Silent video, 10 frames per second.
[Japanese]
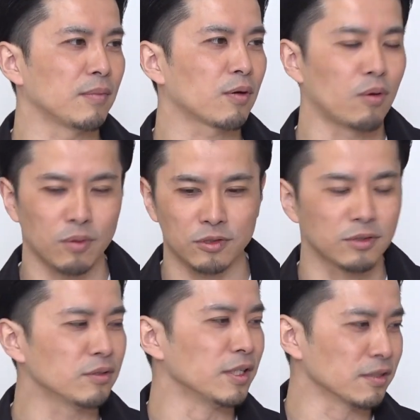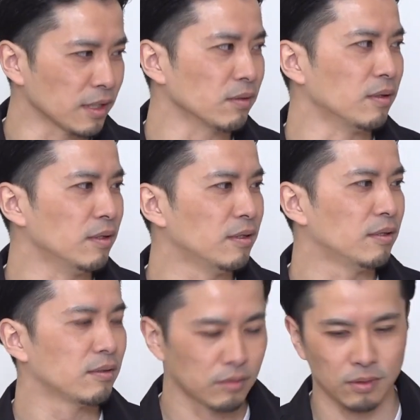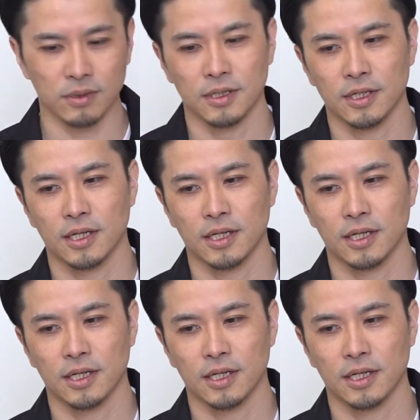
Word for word: まあ、今後するんですけど、うん、そ